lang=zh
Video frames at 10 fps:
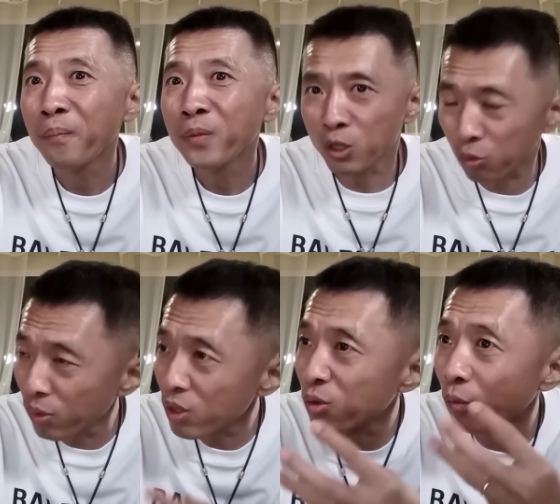所
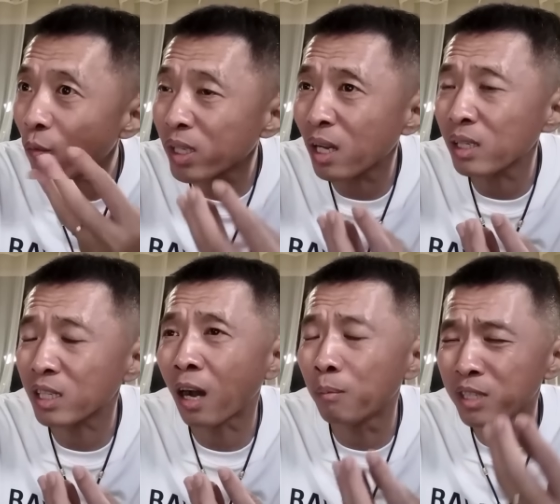以说，汪家里
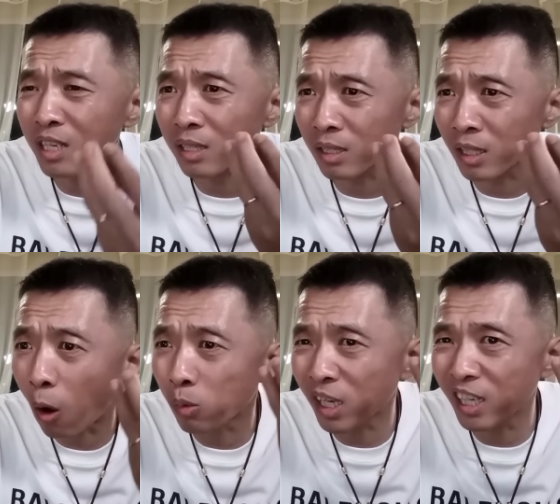他们这次
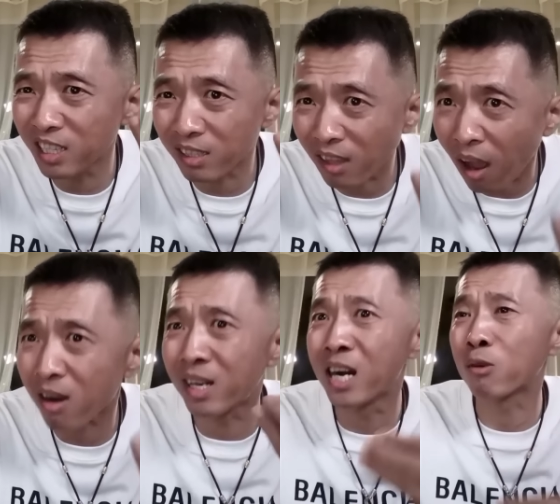掏上了一个
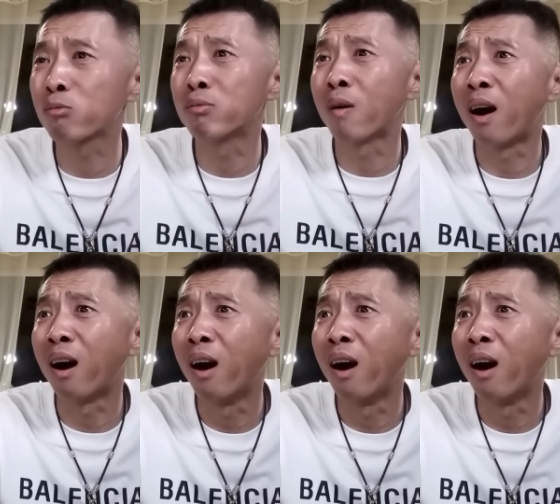大客户啊。